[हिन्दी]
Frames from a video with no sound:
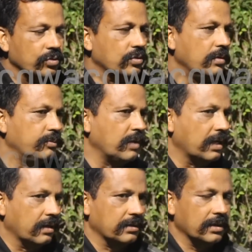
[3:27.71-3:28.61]
उसको भी पूरा
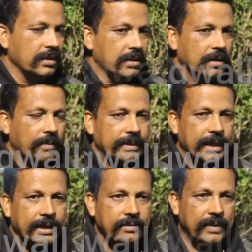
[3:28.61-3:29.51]
करते अब
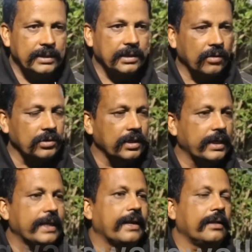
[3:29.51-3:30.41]
क्या है कि मानिए काउंसलिंग
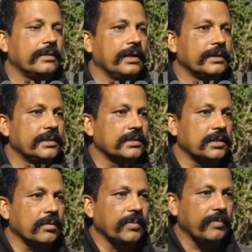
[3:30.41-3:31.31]
नहीं कराते हैं इसी
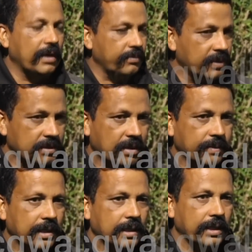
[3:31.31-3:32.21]
स्थिति में मनमाना
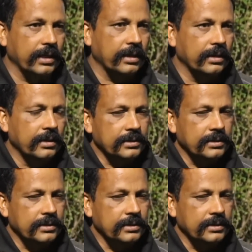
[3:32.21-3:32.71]
पदस्थापना करेंगे